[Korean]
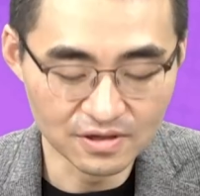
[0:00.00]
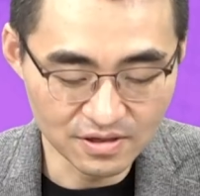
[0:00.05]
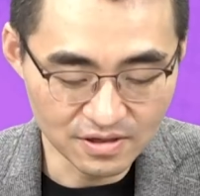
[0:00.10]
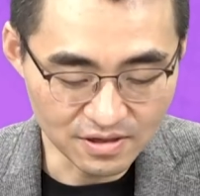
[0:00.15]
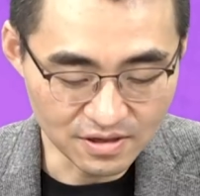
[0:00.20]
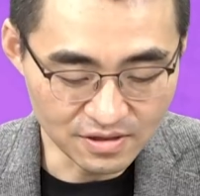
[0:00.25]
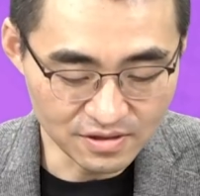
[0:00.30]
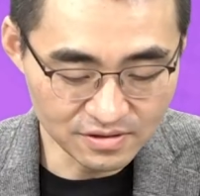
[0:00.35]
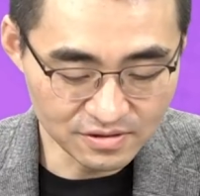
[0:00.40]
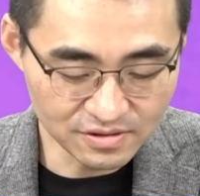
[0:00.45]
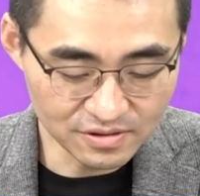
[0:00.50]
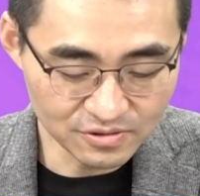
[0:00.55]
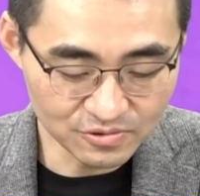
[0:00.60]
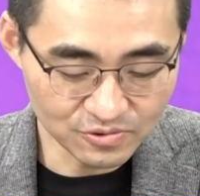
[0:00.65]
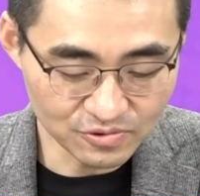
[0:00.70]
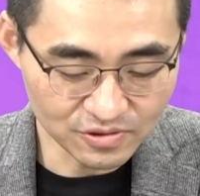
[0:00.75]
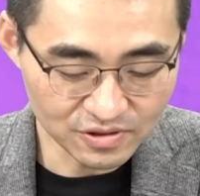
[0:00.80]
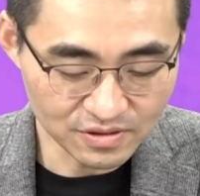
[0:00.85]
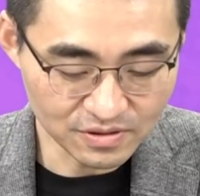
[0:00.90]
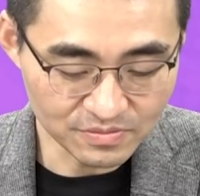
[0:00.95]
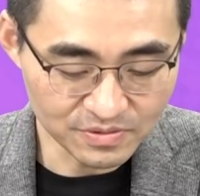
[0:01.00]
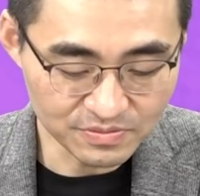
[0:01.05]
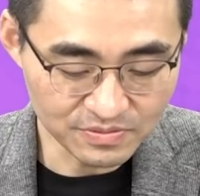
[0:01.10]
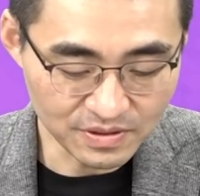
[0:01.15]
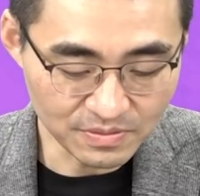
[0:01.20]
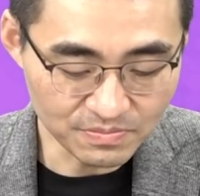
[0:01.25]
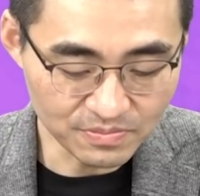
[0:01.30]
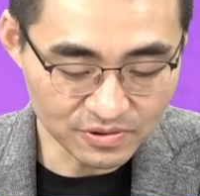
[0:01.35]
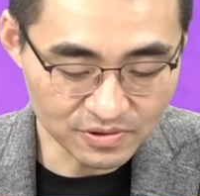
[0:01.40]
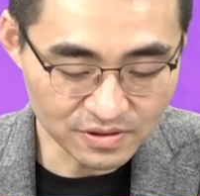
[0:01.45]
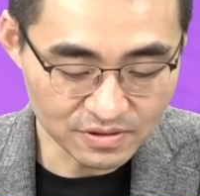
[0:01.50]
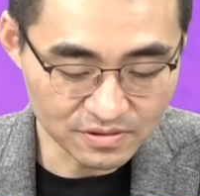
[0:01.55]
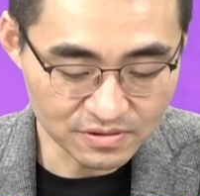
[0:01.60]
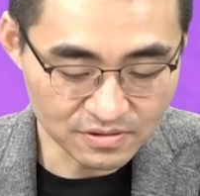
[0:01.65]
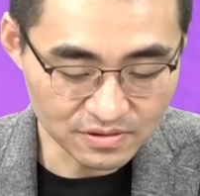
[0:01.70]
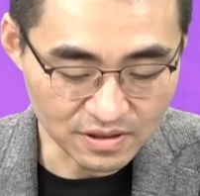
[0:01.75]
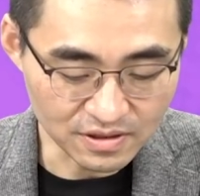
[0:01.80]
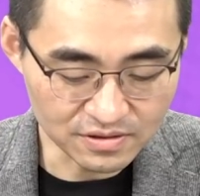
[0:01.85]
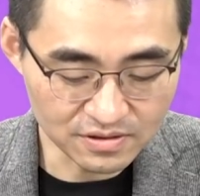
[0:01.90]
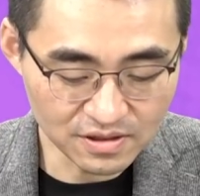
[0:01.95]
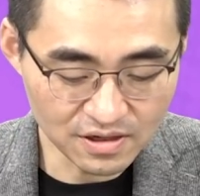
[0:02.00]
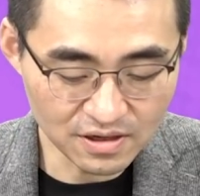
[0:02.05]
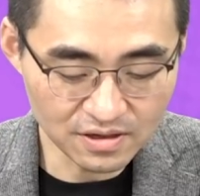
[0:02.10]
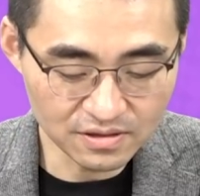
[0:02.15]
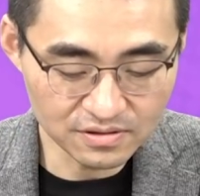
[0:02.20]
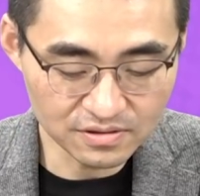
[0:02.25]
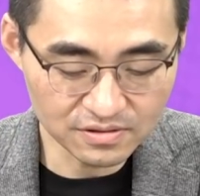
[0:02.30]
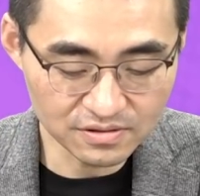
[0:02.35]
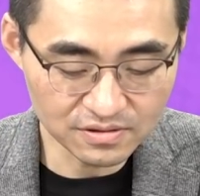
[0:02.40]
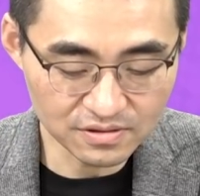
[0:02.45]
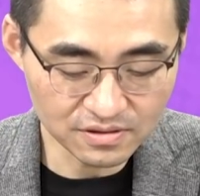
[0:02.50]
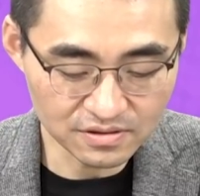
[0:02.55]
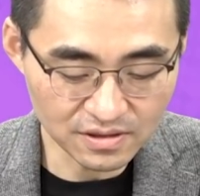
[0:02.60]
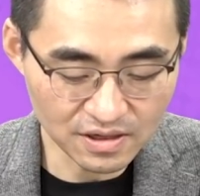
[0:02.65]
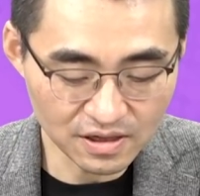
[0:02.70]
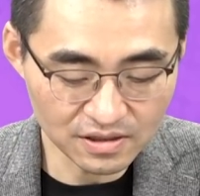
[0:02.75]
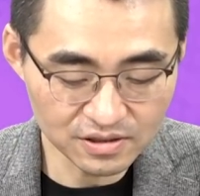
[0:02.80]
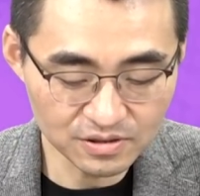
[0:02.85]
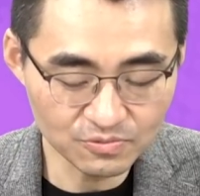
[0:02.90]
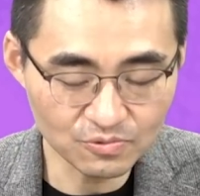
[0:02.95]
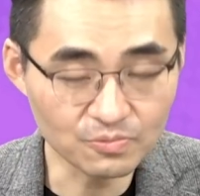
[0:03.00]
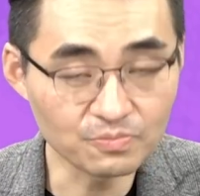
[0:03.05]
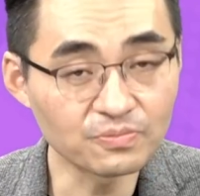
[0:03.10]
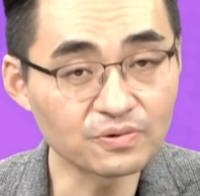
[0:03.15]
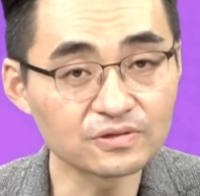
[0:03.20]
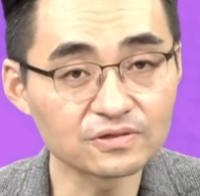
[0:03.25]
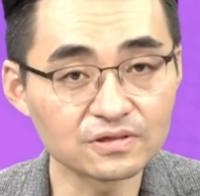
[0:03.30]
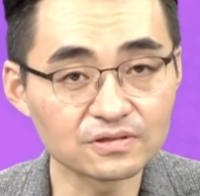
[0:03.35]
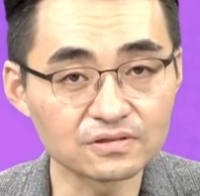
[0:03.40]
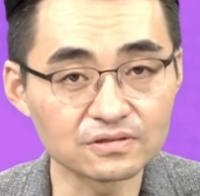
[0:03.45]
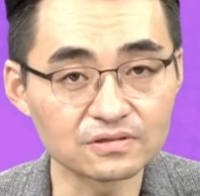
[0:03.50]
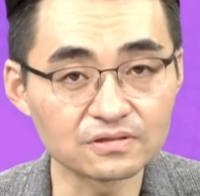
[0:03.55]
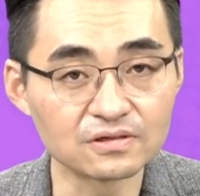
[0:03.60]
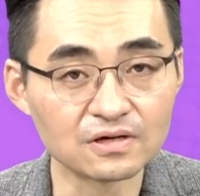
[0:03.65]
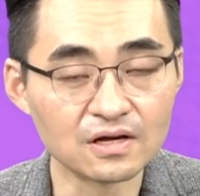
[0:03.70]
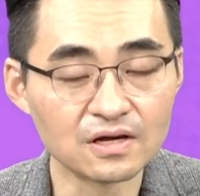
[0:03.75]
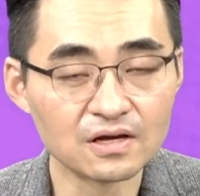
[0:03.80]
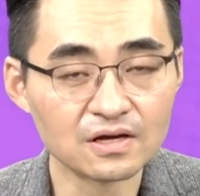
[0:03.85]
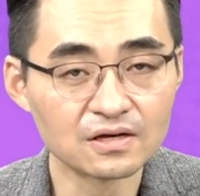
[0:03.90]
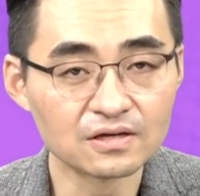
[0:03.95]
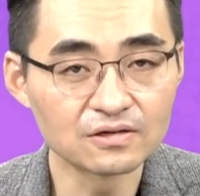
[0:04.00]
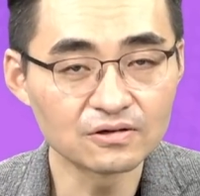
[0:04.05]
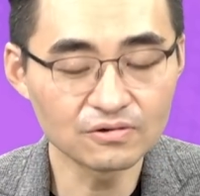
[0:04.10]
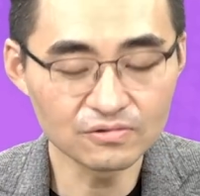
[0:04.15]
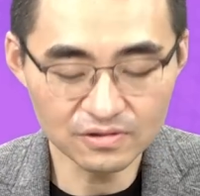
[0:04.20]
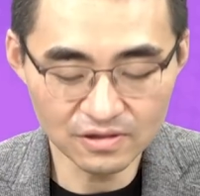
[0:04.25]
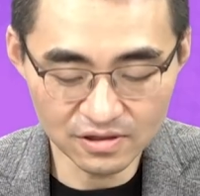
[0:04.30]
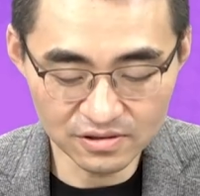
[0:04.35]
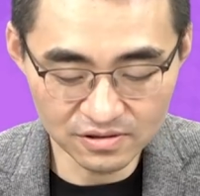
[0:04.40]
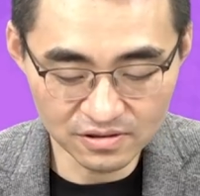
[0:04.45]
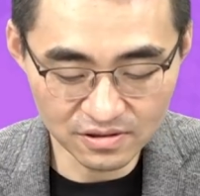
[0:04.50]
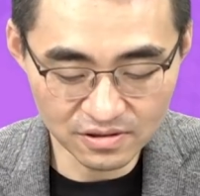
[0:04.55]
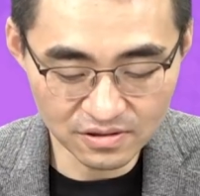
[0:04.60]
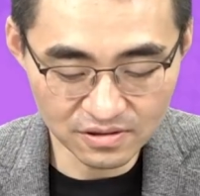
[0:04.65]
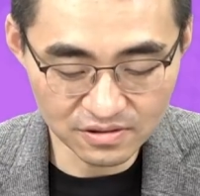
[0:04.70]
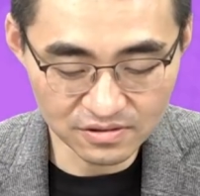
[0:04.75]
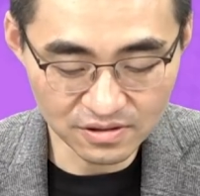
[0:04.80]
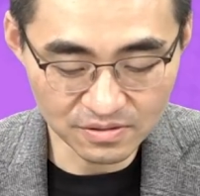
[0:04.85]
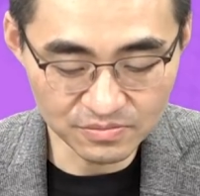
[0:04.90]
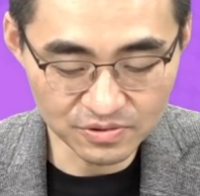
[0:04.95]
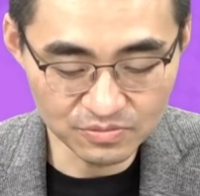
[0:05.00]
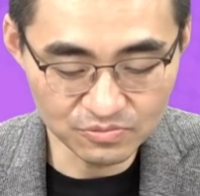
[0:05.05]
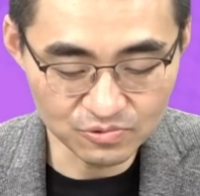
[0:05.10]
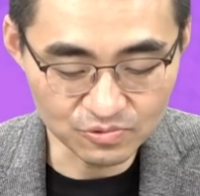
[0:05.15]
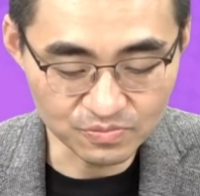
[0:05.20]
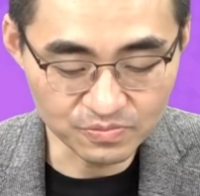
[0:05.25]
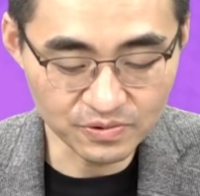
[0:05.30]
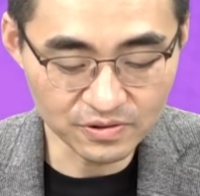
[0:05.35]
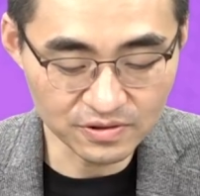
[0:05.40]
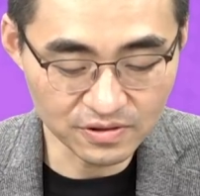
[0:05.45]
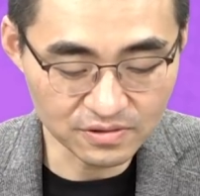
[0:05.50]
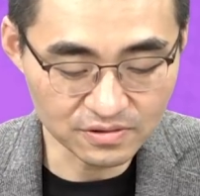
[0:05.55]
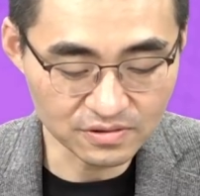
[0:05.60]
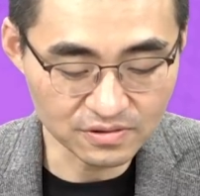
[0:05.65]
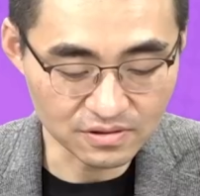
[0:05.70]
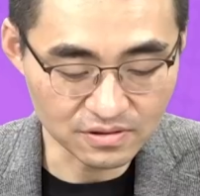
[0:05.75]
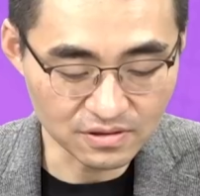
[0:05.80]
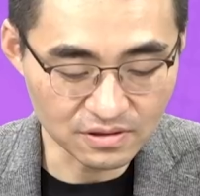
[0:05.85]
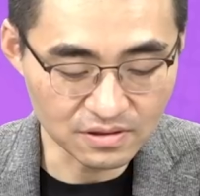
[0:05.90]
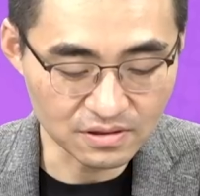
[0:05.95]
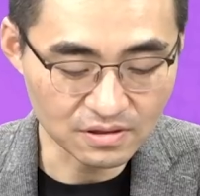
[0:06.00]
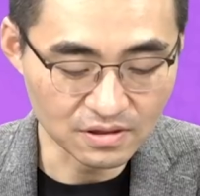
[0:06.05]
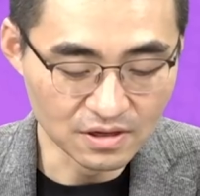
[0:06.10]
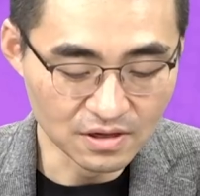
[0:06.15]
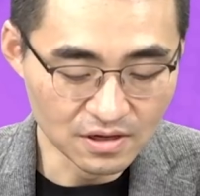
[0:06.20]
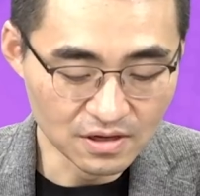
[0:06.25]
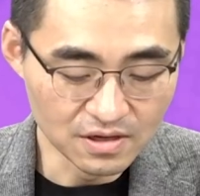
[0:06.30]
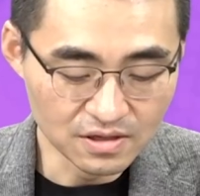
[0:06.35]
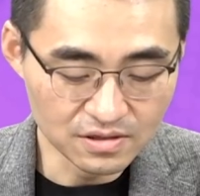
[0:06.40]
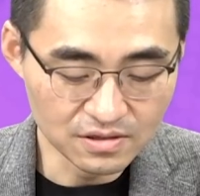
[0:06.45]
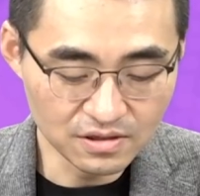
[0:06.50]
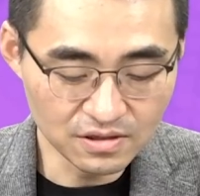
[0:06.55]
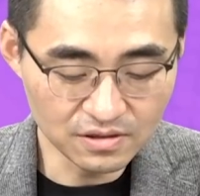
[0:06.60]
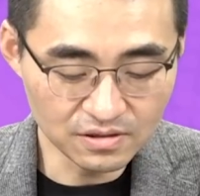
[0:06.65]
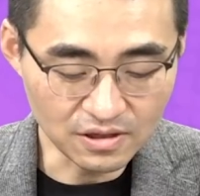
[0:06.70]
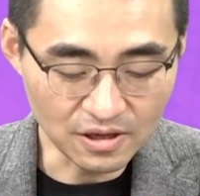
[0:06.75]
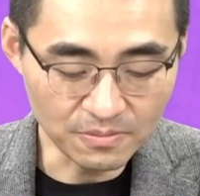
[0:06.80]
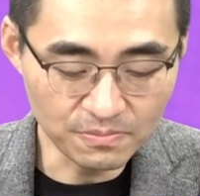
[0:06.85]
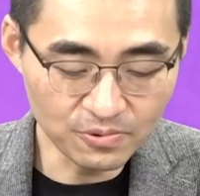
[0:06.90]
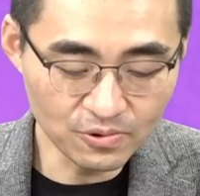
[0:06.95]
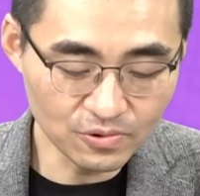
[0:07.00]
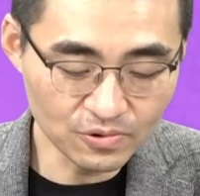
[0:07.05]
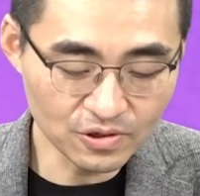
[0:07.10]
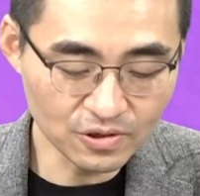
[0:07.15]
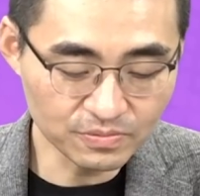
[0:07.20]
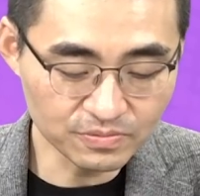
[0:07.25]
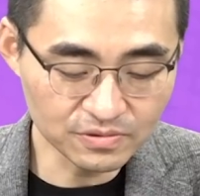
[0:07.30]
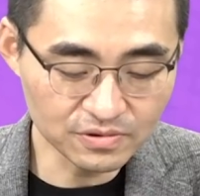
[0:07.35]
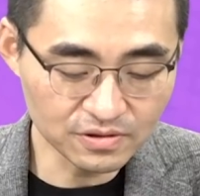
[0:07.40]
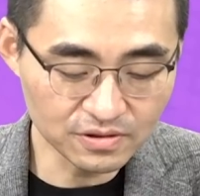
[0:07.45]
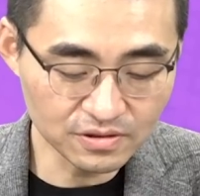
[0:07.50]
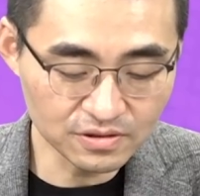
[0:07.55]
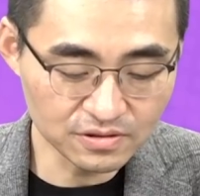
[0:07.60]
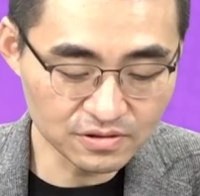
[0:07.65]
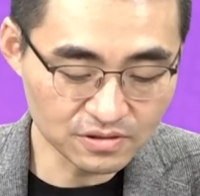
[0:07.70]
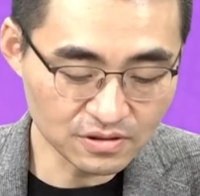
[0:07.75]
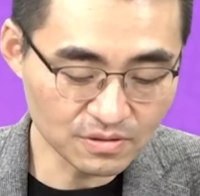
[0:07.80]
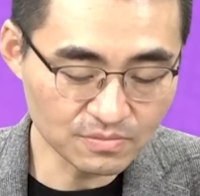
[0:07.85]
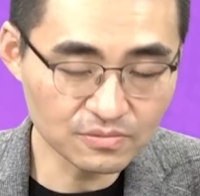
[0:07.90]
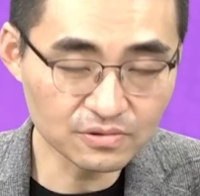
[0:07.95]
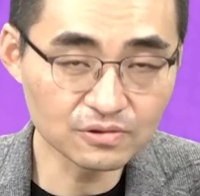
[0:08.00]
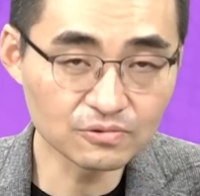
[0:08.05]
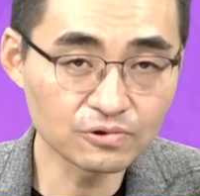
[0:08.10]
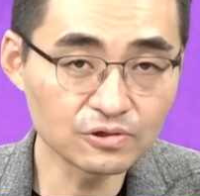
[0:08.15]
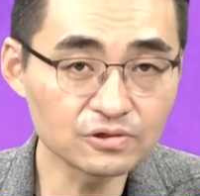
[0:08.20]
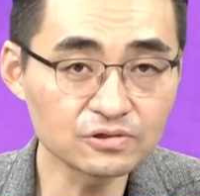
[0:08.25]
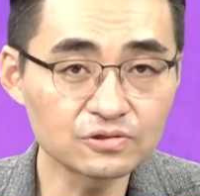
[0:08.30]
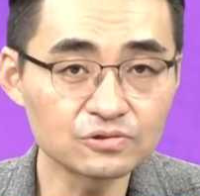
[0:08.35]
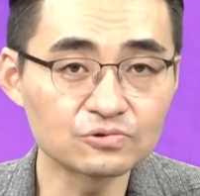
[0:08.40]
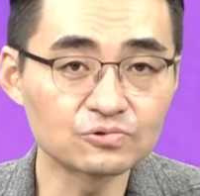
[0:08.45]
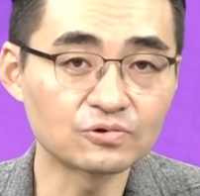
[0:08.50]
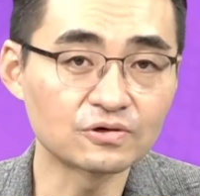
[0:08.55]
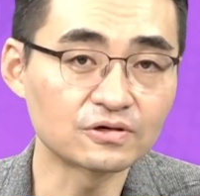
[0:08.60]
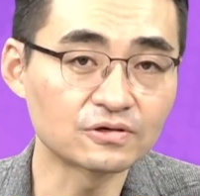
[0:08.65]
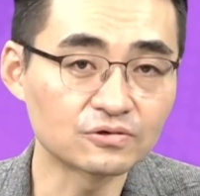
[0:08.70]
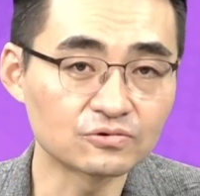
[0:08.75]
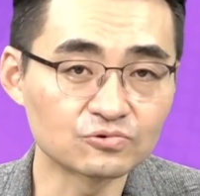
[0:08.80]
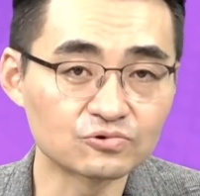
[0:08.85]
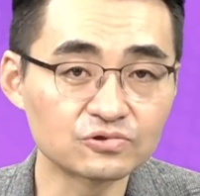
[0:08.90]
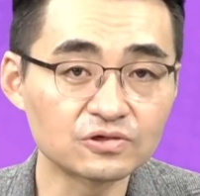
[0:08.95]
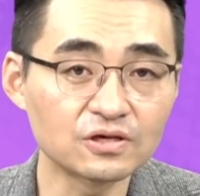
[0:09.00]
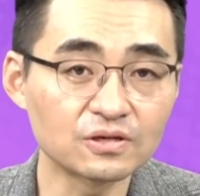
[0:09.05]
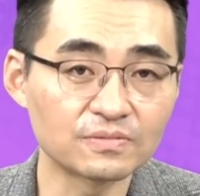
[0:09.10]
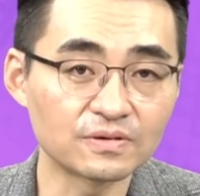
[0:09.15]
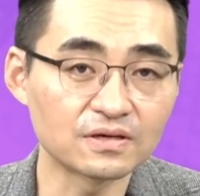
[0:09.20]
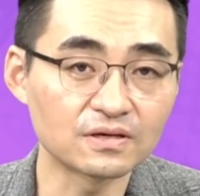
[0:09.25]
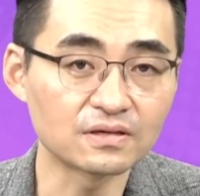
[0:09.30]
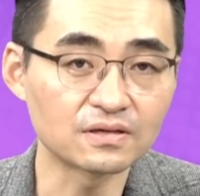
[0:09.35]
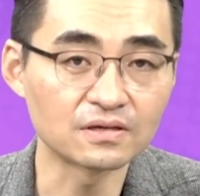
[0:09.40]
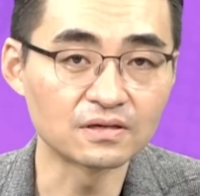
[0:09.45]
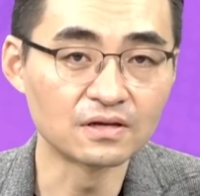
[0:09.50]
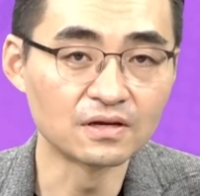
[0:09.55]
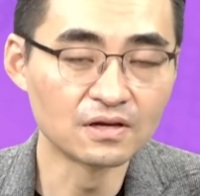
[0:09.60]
LG엔솔이 33%, SK하이닉스가 45%, 현대차가 36%니까 이 대표 기업들이 시장보다 훨씬 좋아요. 두세 배.